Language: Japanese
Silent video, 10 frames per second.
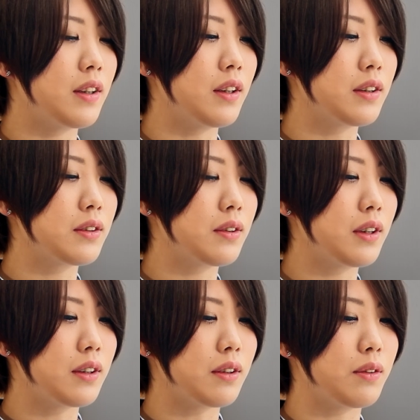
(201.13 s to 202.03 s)

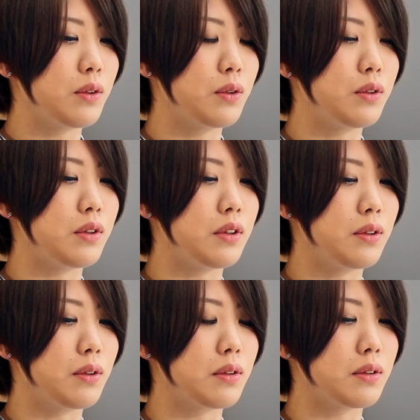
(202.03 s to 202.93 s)
イラストレーターという仕
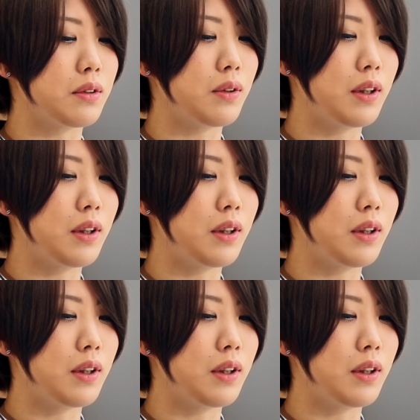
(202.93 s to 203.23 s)
事